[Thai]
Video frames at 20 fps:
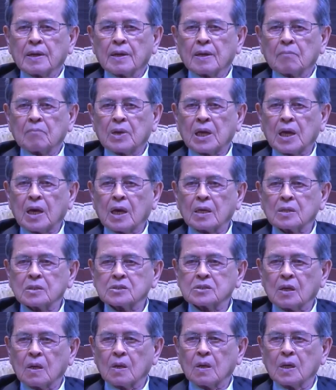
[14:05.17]
พลังซ่อ
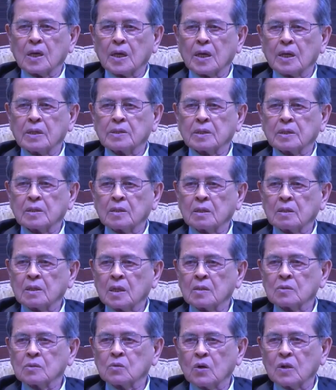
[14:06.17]
นเร้นใน
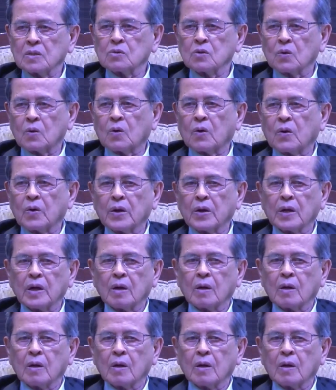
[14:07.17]
ตัวทุกคนเนี่ย